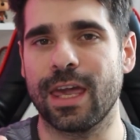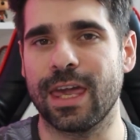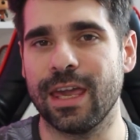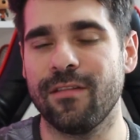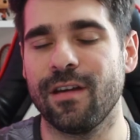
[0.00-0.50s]

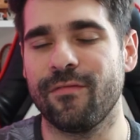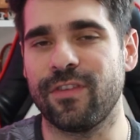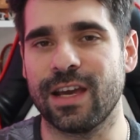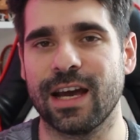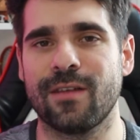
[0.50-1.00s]
que
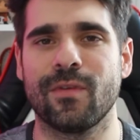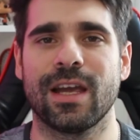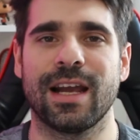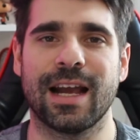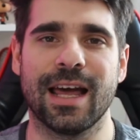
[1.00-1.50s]
fijarme
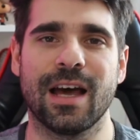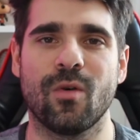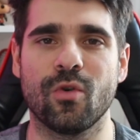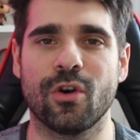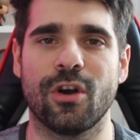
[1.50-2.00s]
en cada
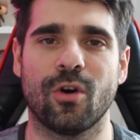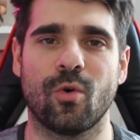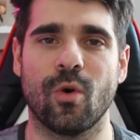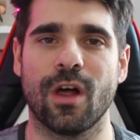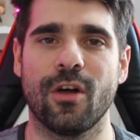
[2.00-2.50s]
uno de los
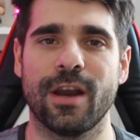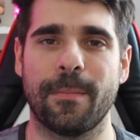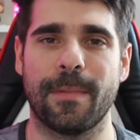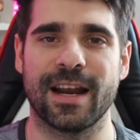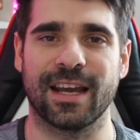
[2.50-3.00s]
jugadores
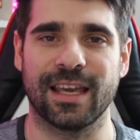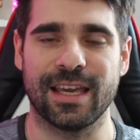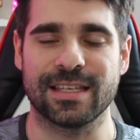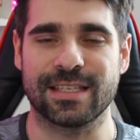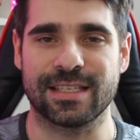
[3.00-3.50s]
para
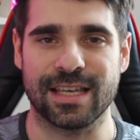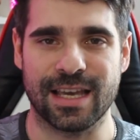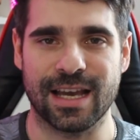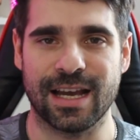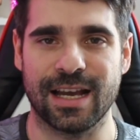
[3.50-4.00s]
que
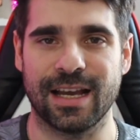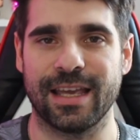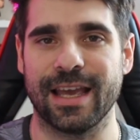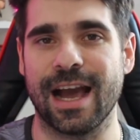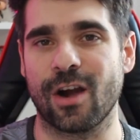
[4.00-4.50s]
sea
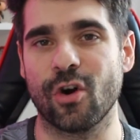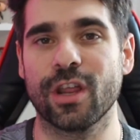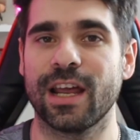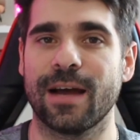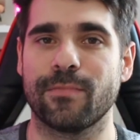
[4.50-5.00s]
eh,
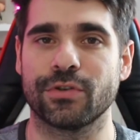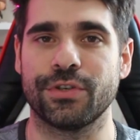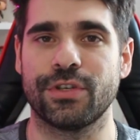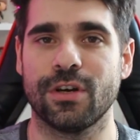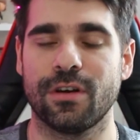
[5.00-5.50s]
acorde a la
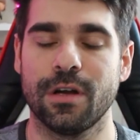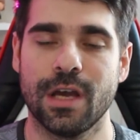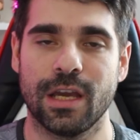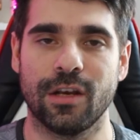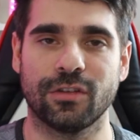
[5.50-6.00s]
posición
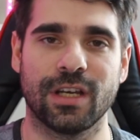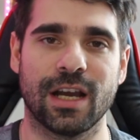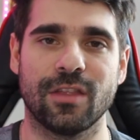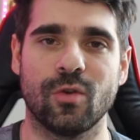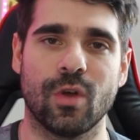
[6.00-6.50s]
y no
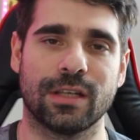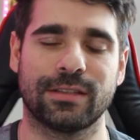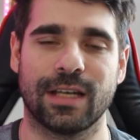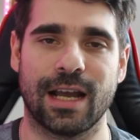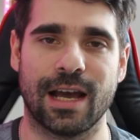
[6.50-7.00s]
tengan
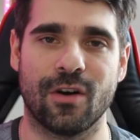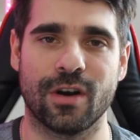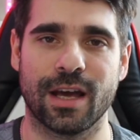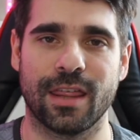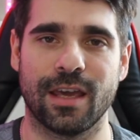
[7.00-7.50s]
dudas a la
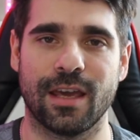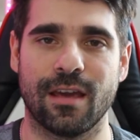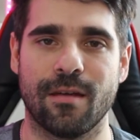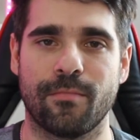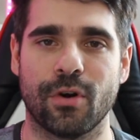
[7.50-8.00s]
hora
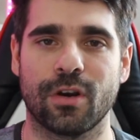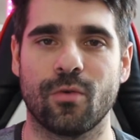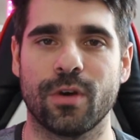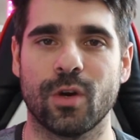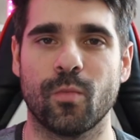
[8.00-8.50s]
de poder
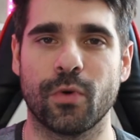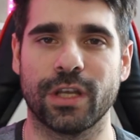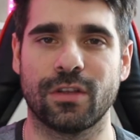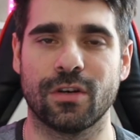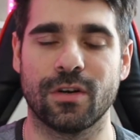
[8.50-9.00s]
cubrir un
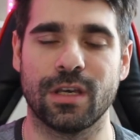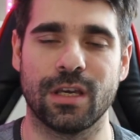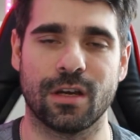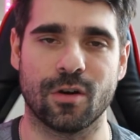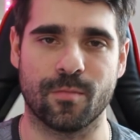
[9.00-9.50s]
puesto
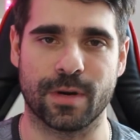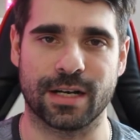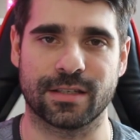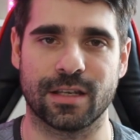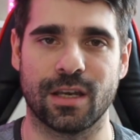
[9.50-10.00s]
y
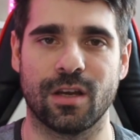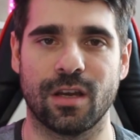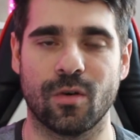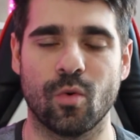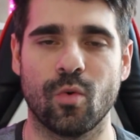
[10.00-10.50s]

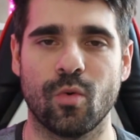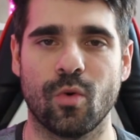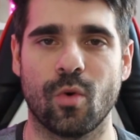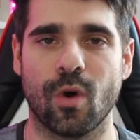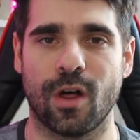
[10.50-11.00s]
comprarse
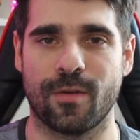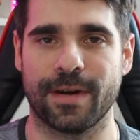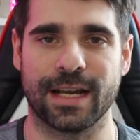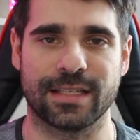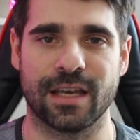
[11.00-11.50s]
un jugador
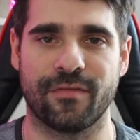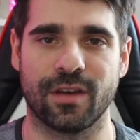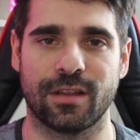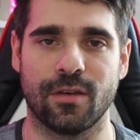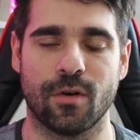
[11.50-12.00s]
para que sea
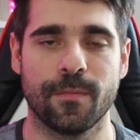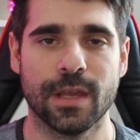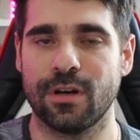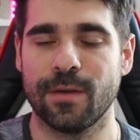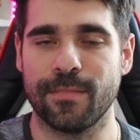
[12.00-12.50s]
efectivo.
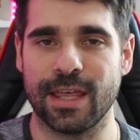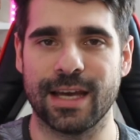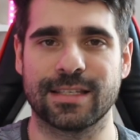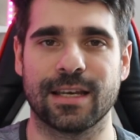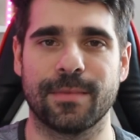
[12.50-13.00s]
Mi idea
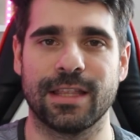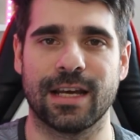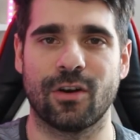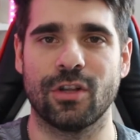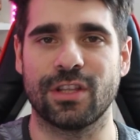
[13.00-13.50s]
es
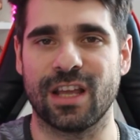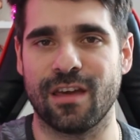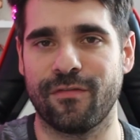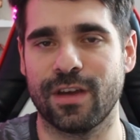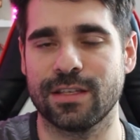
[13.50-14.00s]
segmentarlo entre
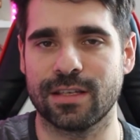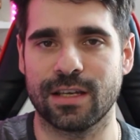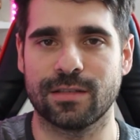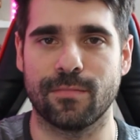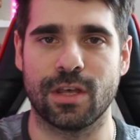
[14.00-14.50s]

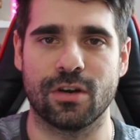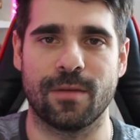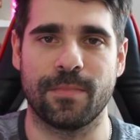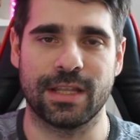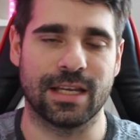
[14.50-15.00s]
defensas,
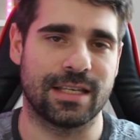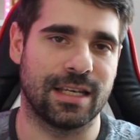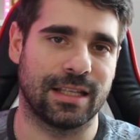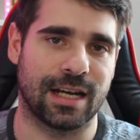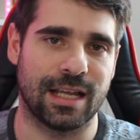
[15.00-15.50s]
mediocampistas y
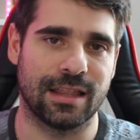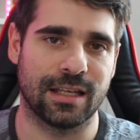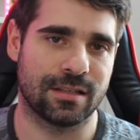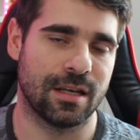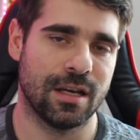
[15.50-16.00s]

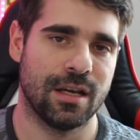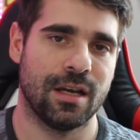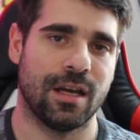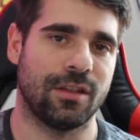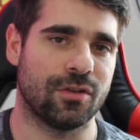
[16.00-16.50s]
atacantes.
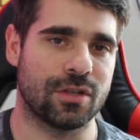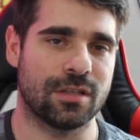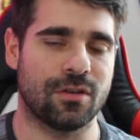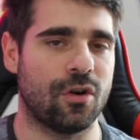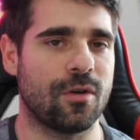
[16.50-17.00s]

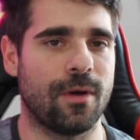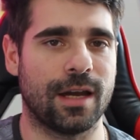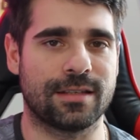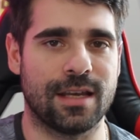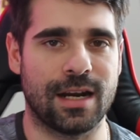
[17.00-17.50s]
Entonces hoy voy a
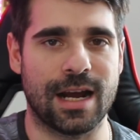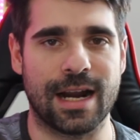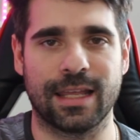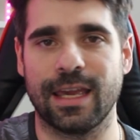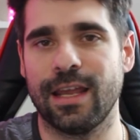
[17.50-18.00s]
hacer
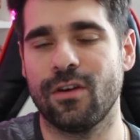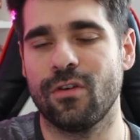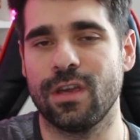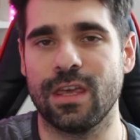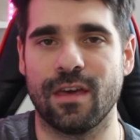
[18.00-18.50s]

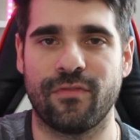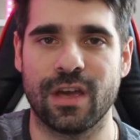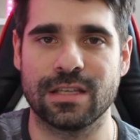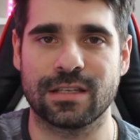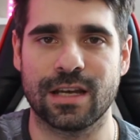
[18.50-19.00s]
arquero y
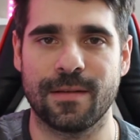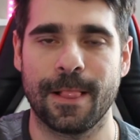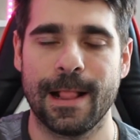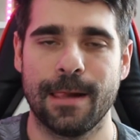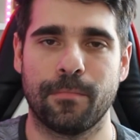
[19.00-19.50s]
defensa,
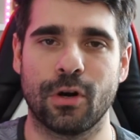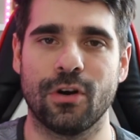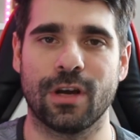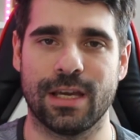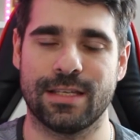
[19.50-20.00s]
por
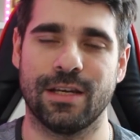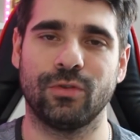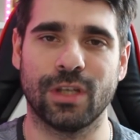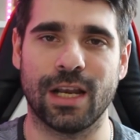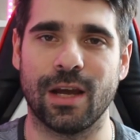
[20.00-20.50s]
lo que si a
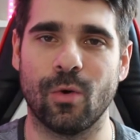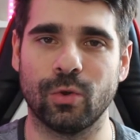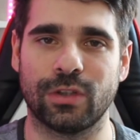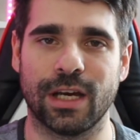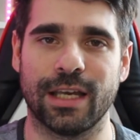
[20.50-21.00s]
ustedes les
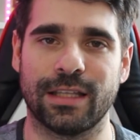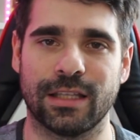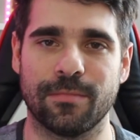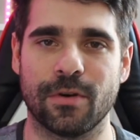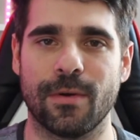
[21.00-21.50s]
gusta este tipo de